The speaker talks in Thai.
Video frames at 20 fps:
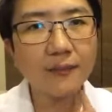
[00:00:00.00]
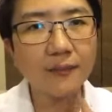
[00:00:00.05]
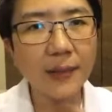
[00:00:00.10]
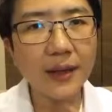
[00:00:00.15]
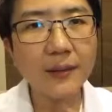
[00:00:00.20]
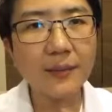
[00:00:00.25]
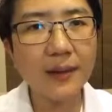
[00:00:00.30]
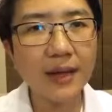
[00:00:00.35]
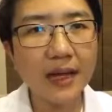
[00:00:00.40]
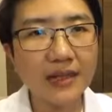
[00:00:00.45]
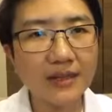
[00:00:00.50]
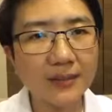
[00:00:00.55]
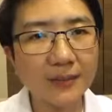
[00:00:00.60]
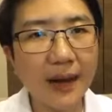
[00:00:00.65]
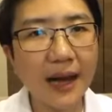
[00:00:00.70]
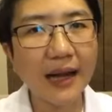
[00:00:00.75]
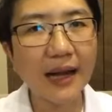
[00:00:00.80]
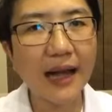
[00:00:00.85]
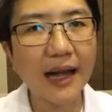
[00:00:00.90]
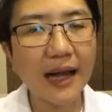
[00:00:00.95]
เป็นมาสัก
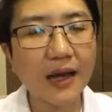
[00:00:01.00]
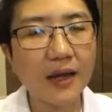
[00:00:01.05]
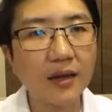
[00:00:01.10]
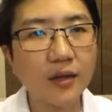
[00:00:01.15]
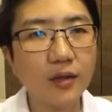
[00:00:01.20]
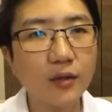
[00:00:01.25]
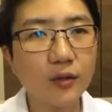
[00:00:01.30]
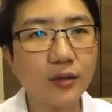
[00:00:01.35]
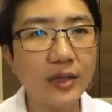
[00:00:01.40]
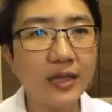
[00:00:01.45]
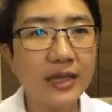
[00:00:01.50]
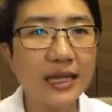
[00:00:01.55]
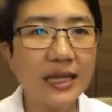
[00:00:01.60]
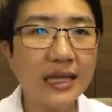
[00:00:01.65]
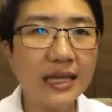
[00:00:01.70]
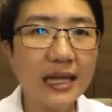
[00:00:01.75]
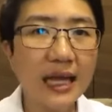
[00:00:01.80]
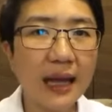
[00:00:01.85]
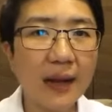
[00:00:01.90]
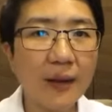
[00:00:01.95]
พักละ อยู่
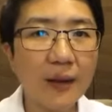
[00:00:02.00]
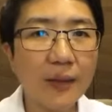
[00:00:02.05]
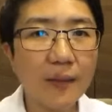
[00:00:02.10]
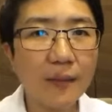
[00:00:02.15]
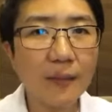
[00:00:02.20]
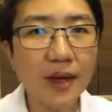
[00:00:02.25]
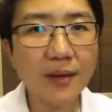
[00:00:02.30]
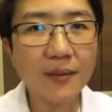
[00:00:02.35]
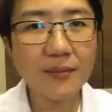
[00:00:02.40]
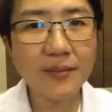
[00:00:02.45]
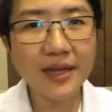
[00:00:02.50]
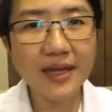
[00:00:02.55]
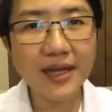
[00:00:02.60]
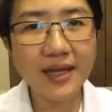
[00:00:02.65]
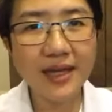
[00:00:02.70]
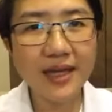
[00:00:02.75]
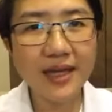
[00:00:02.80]
ดีๆเนี่ยมันมี